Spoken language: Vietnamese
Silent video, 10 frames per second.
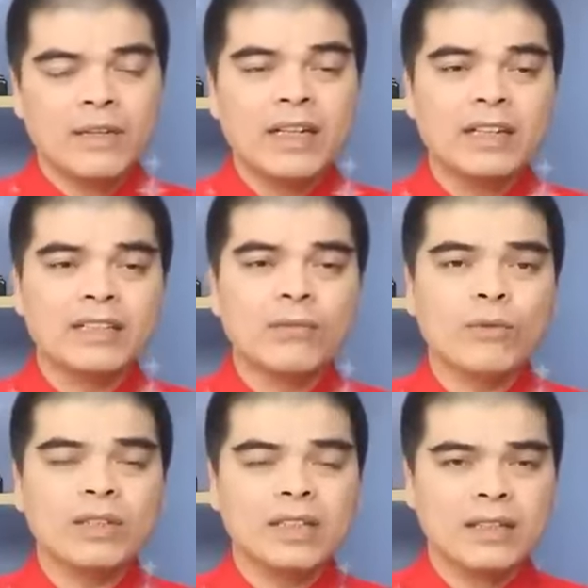Vậy nên là
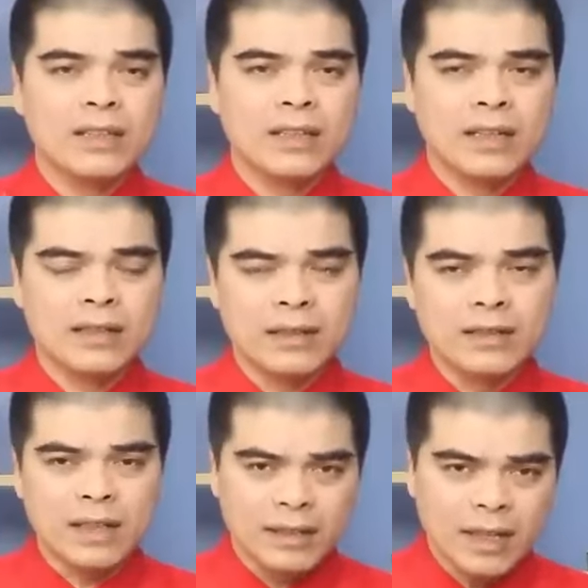trong quá trình ờ,
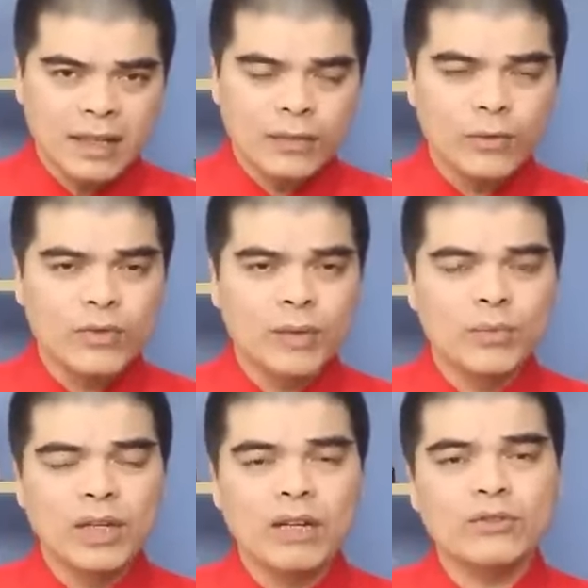giờ đến Tết ấy, quý vị
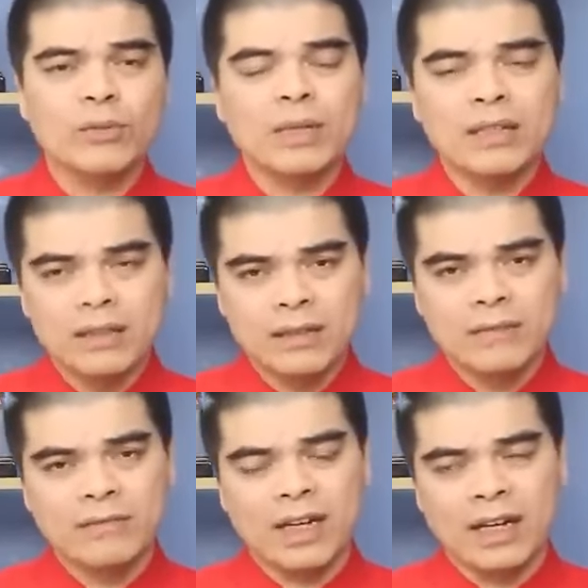muốn lau dọn bát hương
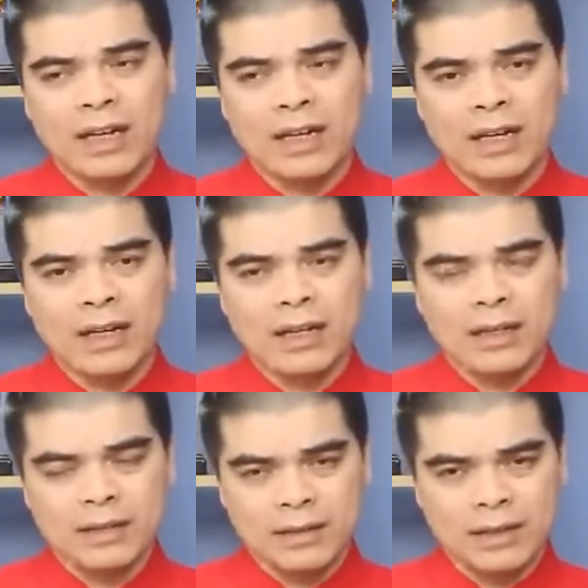và
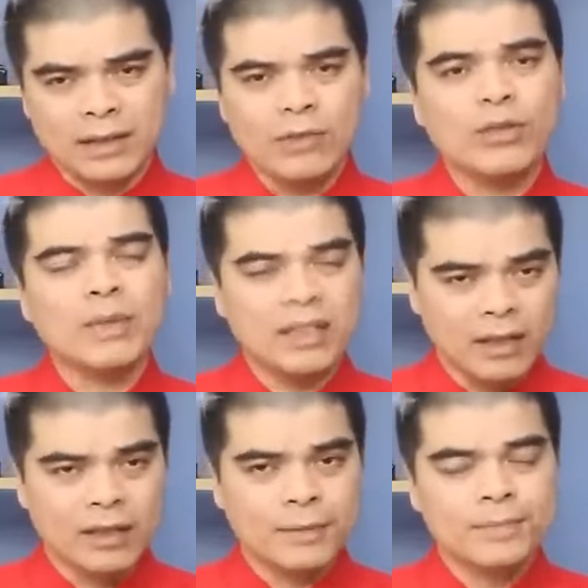gì lau dọn bàn
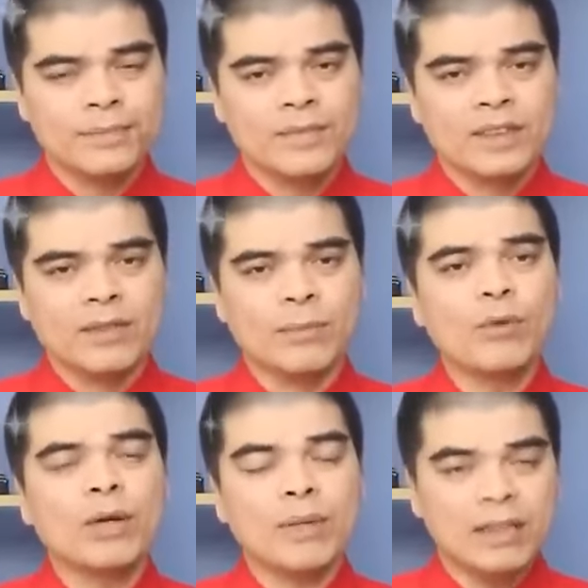thờ ấy, và
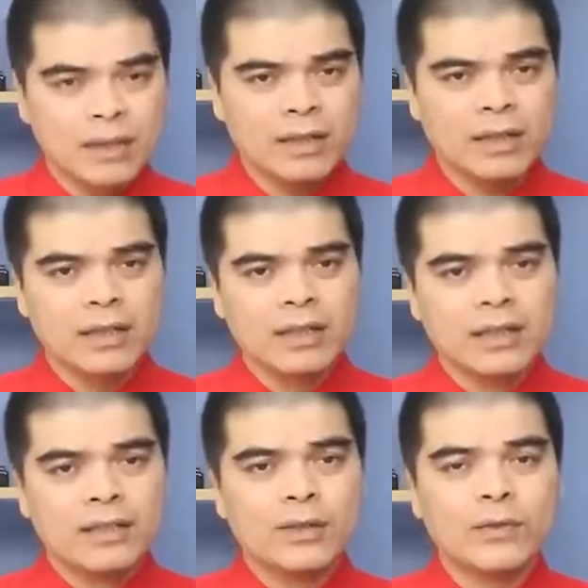bốc lại bát hương ấy,
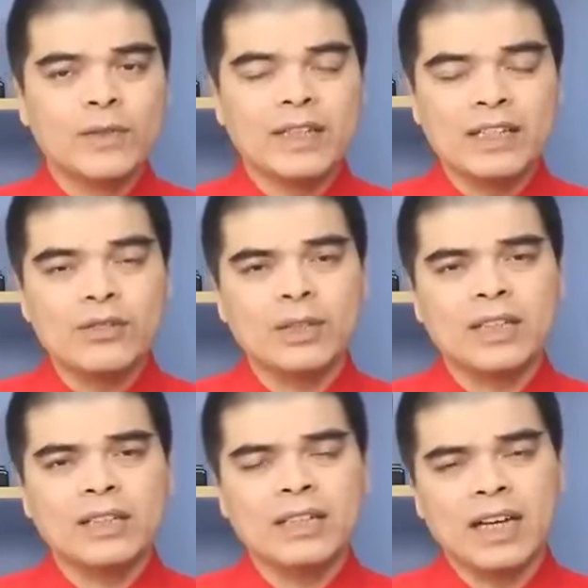thì quý vị hãy chọn
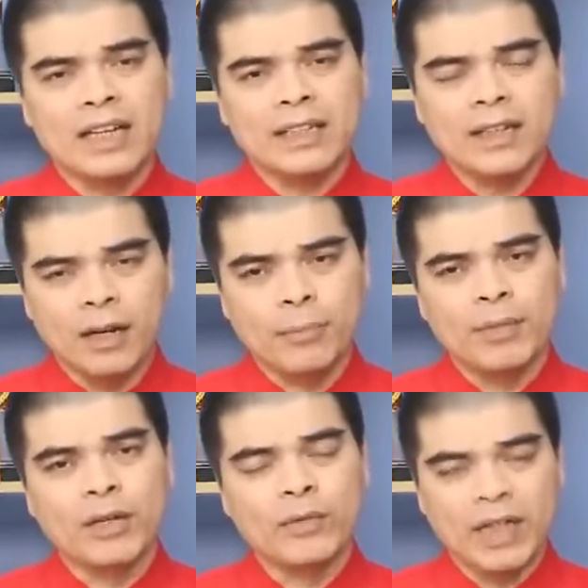ra những ngày thích hợp
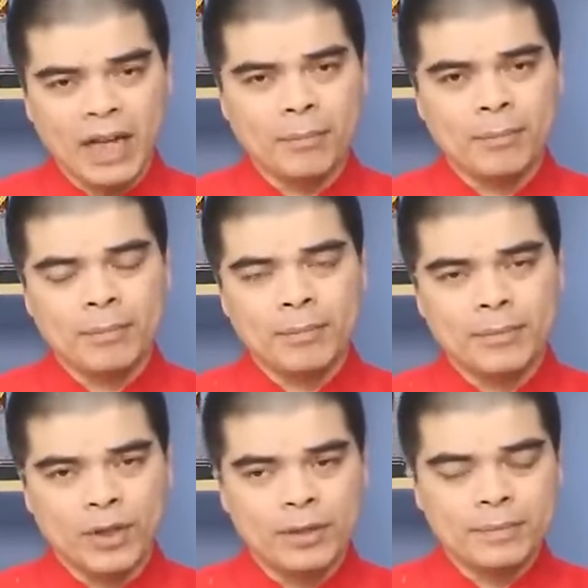để quý vị làm.
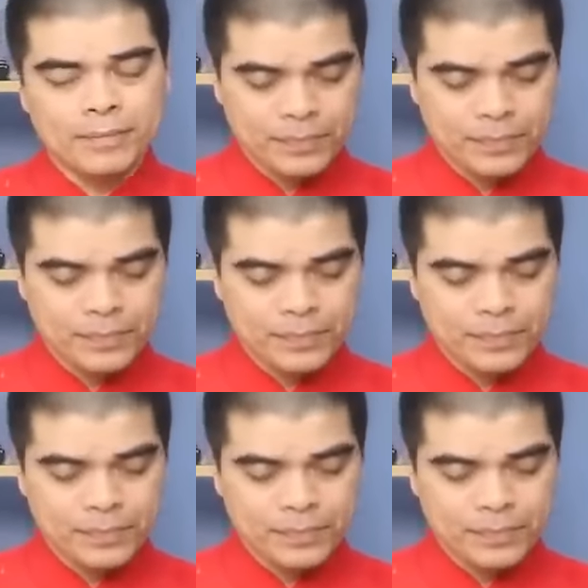Đó.